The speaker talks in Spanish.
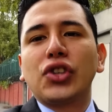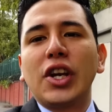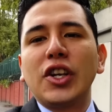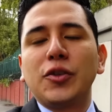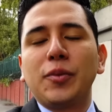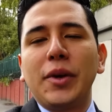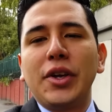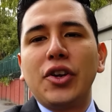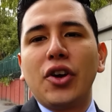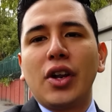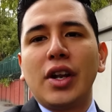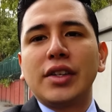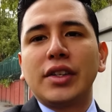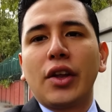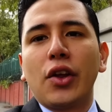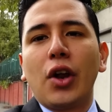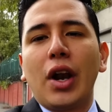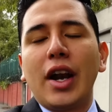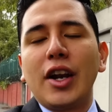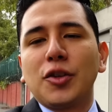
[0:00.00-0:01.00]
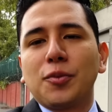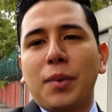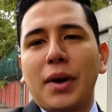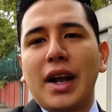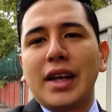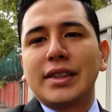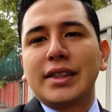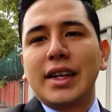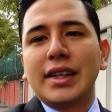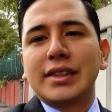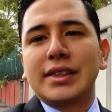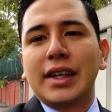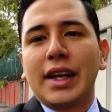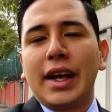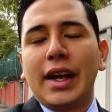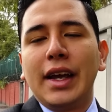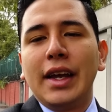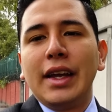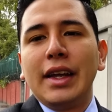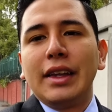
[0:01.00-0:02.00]
6 millones de dólares para
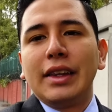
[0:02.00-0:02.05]
hacerse